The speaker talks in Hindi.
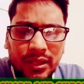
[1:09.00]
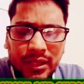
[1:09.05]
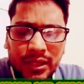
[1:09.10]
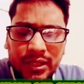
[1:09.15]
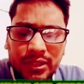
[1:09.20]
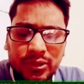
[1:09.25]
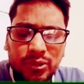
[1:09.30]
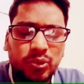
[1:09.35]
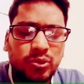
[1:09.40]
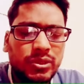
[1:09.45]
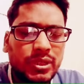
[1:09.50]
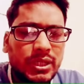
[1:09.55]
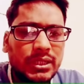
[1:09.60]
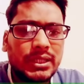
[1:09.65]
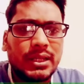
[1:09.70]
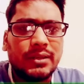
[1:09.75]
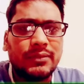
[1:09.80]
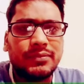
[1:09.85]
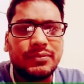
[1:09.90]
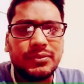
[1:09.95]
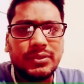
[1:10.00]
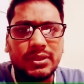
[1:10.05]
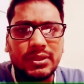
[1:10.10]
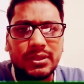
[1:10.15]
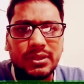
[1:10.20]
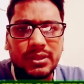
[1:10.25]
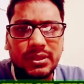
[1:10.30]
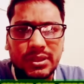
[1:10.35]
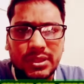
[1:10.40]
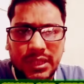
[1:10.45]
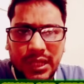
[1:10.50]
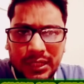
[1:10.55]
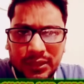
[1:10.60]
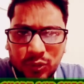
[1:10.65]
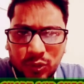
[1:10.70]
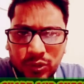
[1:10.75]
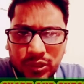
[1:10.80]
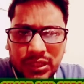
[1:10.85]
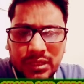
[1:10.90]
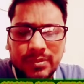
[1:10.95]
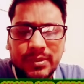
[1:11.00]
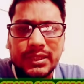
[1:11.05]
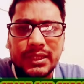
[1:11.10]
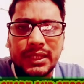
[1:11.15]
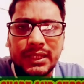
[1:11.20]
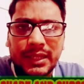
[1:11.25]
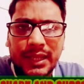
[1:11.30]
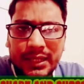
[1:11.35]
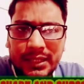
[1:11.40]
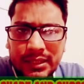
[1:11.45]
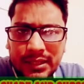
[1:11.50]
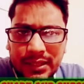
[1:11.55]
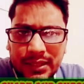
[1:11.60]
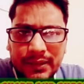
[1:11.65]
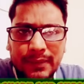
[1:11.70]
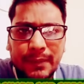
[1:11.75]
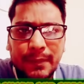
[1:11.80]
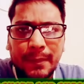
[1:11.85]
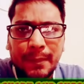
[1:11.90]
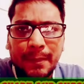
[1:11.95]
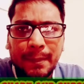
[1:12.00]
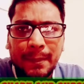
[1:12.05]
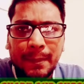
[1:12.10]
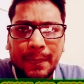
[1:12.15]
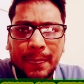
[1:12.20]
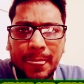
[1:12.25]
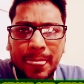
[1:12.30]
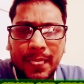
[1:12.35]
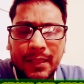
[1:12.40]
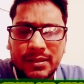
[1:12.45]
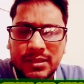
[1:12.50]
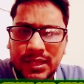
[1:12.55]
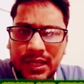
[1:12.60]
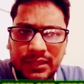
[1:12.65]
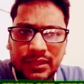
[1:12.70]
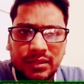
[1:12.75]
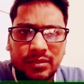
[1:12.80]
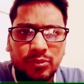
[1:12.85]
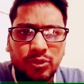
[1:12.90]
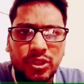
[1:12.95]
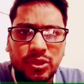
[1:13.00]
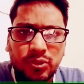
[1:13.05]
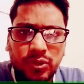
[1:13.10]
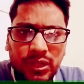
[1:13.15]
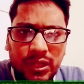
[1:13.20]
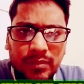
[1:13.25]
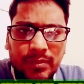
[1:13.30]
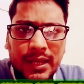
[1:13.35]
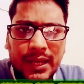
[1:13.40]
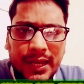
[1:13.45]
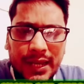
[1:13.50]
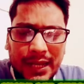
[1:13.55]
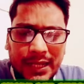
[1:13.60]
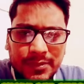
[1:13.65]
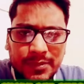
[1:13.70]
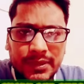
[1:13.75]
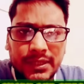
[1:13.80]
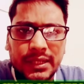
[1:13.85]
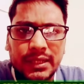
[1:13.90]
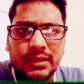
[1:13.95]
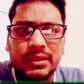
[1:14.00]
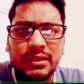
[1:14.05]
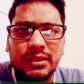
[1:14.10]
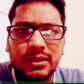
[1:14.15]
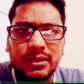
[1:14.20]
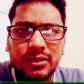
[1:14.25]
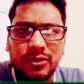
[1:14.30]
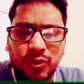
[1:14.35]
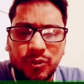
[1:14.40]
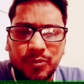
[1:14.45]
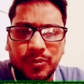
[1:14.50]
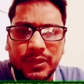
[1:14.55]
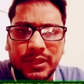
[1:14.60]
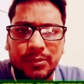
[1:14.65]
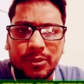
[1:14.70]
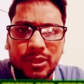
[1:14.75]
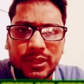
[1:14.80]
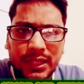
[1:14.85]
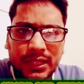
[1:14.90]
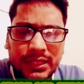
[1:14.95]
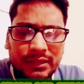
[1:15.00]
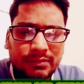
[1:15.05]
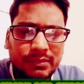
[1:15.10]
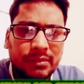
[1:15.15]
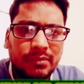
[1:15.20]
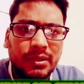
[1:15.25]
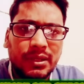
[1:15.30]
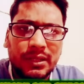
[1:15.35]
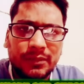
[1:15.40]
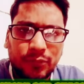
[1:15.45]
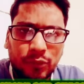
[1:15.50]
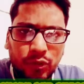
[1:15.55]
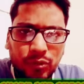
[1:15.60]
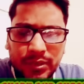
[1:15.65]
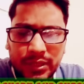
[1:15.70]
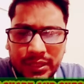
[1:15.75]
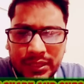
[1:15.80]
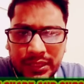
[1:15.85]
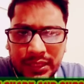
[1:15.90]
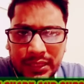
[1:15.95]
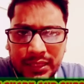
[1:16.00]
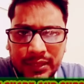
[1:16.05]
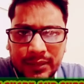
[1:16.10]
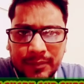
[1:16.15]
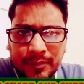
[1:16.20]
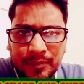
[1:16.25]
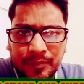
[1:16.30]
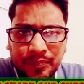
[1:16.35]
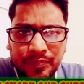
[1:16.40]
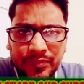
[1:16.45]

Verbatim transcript: लेकिन दूसरी तरफ छात्रों की भी तैयारी है जहाँ तक मुझे सुनने में आ रहा है आज भी एक ग्रुप के बहुत एक्टिव मेंबर ने फ़ोन भी किया था